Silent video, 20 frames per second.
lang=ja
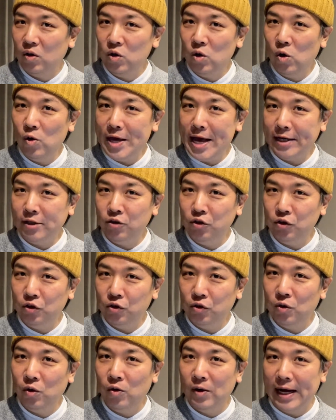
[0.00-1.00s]
要約
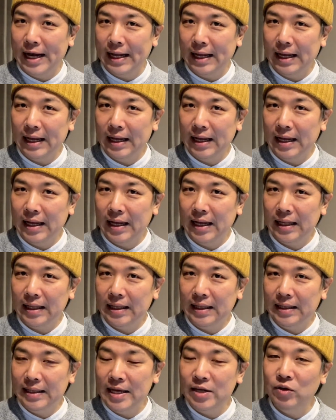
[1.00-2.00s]
動画っ
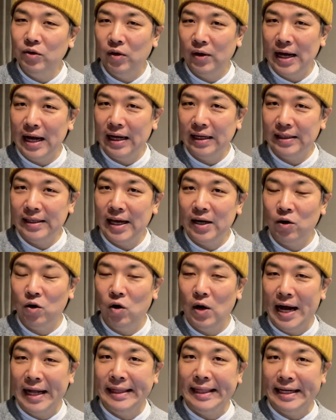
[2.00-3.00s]
ていうのが結
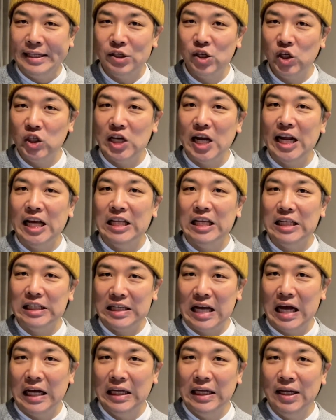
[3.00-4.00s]
構あったりするじゃないで
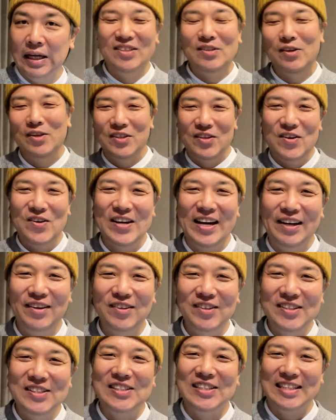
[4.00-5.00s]
すか。その動画
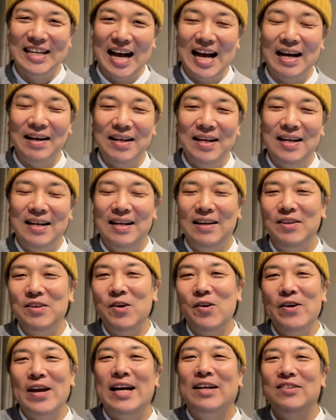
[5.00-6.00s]
の主が
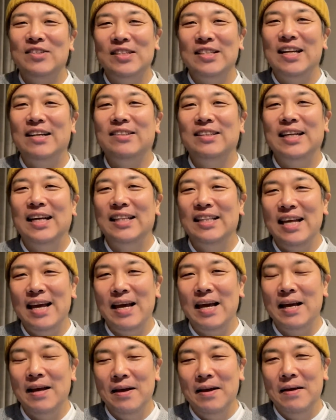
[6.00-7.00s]
要約してくれ
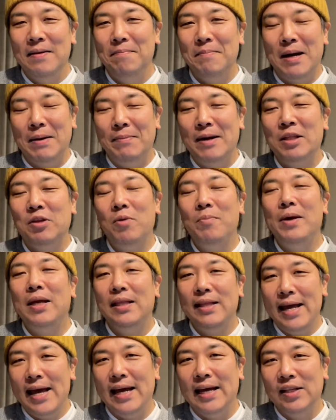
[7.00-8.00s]
て、まあ、まとめ
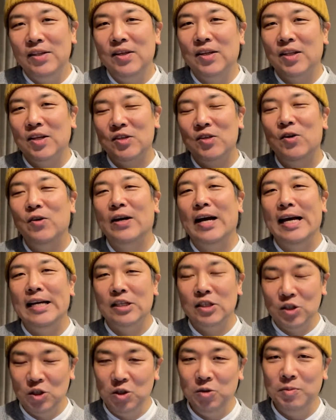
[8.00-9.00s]
てちょっと紹介
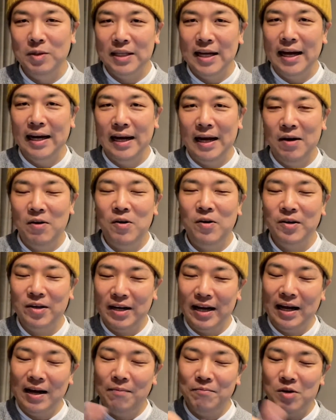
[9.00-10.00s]
するみたいな本の
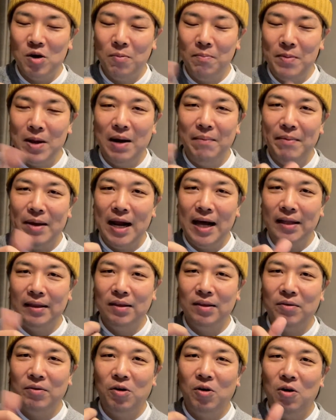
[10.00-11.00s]
中身をペラペラっ
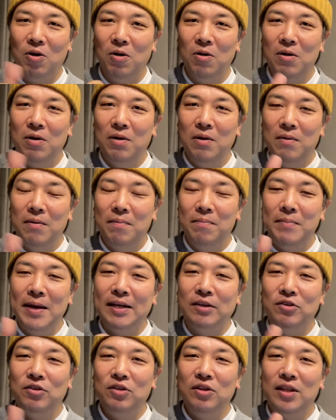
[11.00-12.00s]
とこう
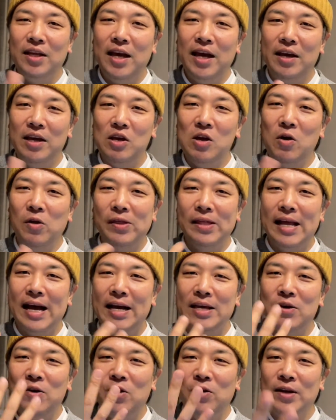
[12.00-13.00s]
めくって読ん
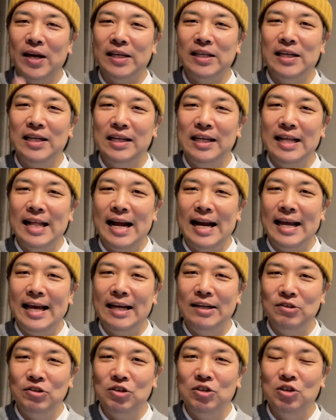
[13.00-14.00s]
だような気にな
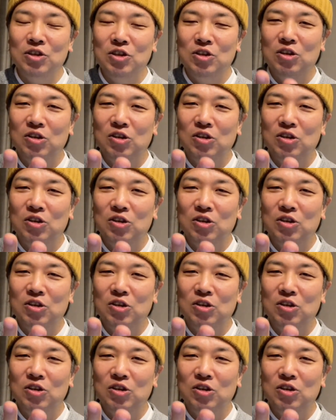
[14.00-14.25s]
れる